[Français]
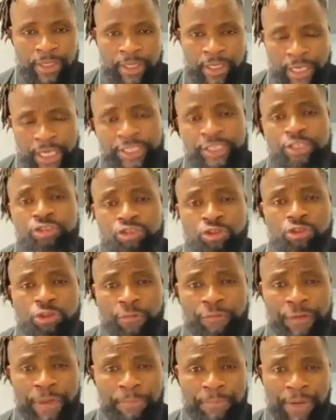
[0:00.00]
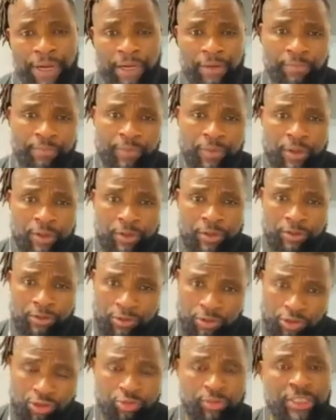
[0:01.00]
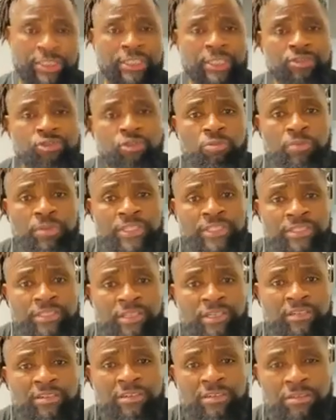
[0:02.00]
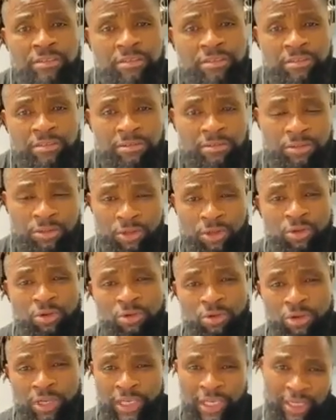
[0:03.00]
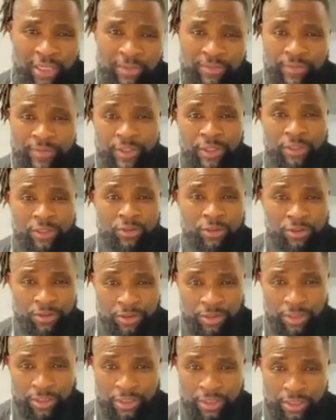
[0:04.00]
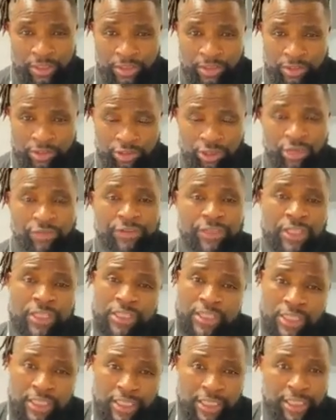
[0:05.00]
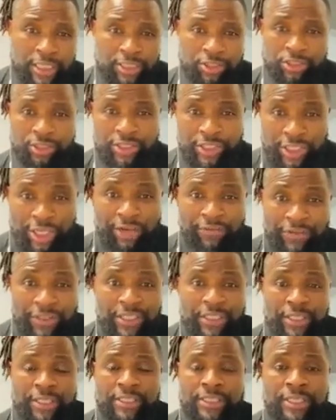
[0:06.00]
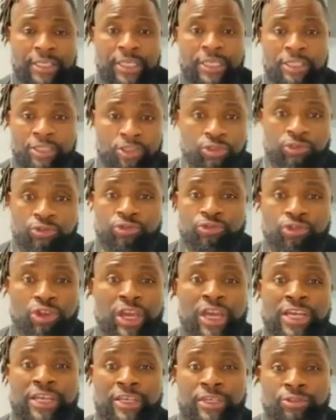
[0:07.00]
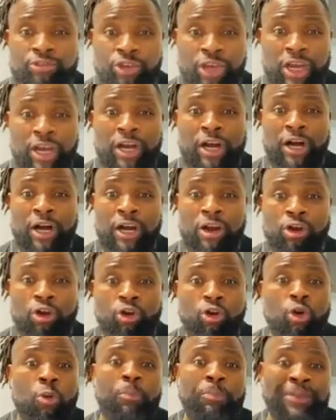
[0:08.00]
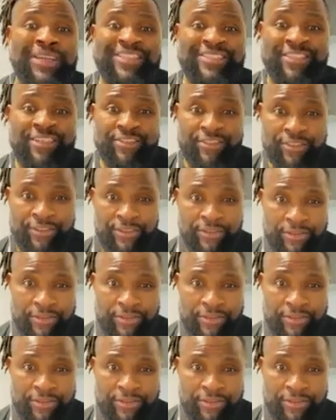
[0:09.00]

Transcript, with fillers: Et si tu ne le fais pas, je m'adresse au président Longoria j'ai envie, de te dire quelque chose. Tu es, tu un gros plaisanteur.